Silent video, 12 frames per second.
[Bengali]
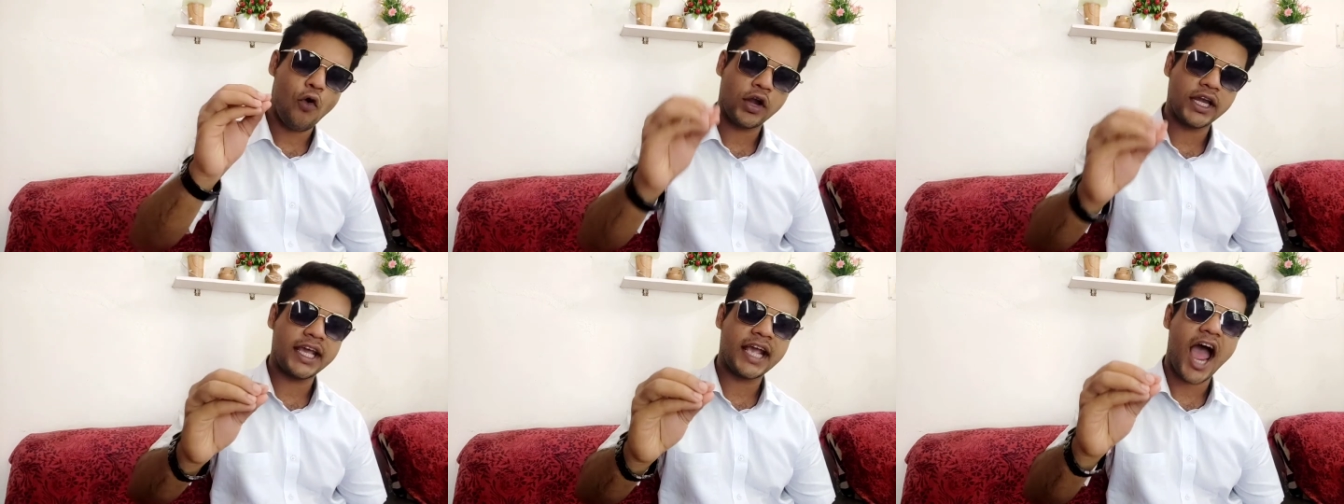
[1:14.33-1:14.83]

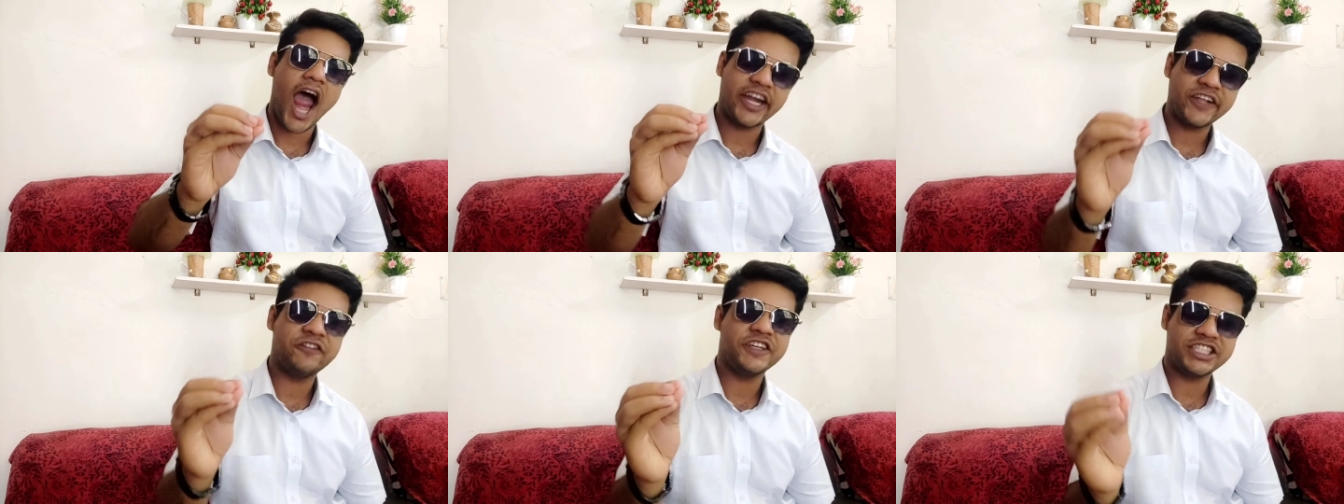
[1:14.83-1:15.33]
অনেক
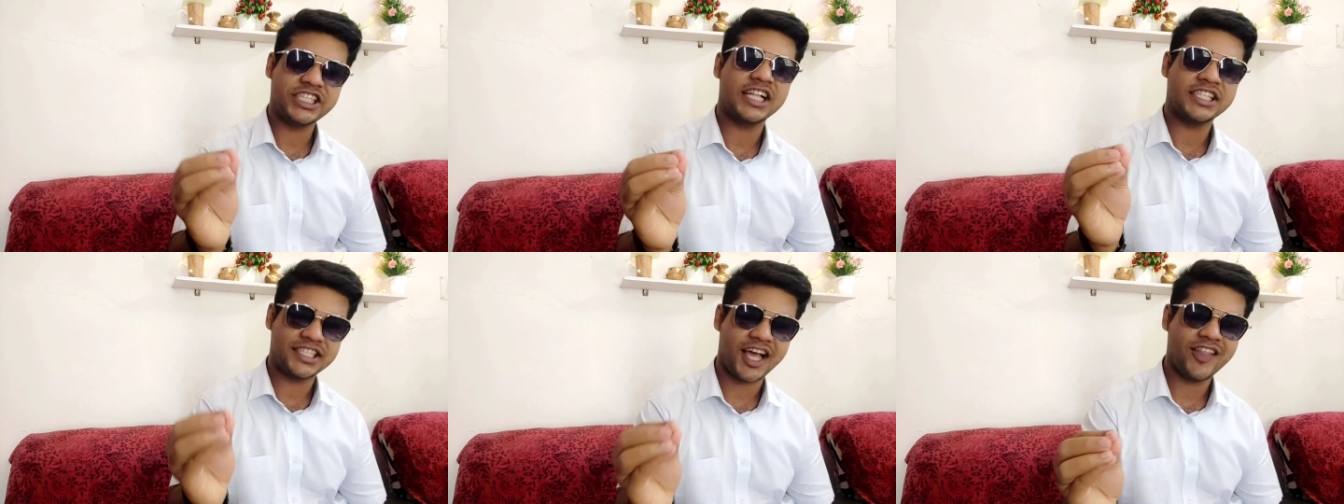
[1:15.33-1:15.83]

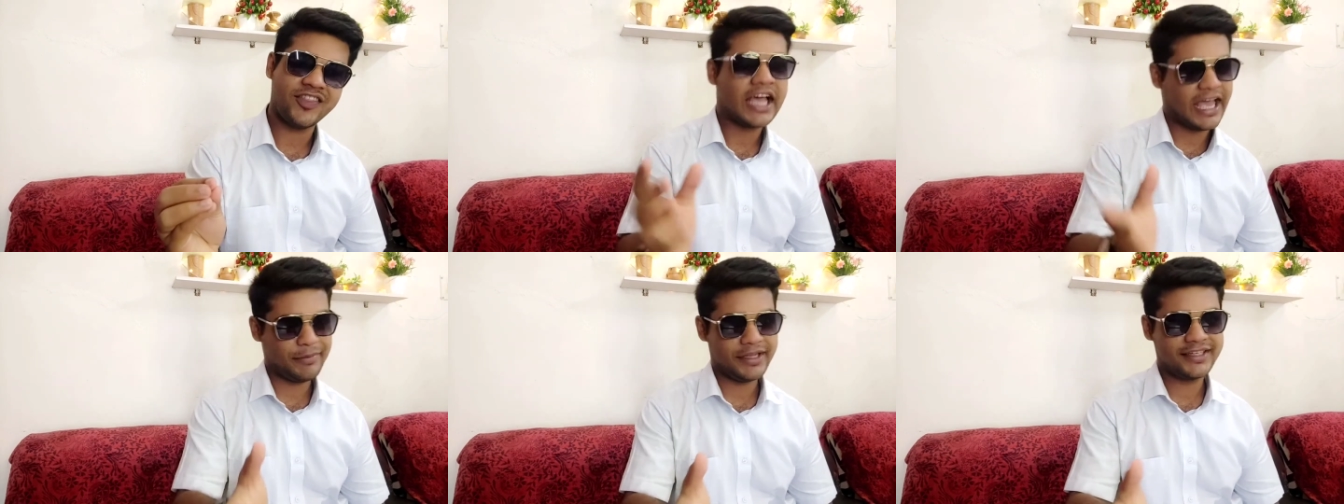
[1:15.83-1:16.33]
আর্টিফিশিয়াল চাঁদ
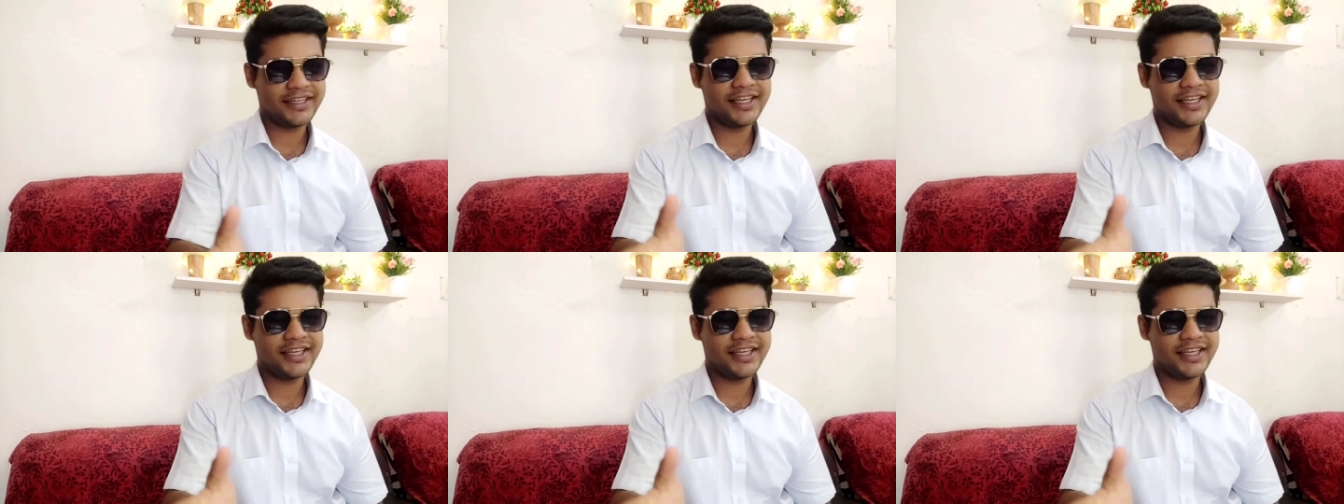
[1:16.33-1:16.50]
আই মিন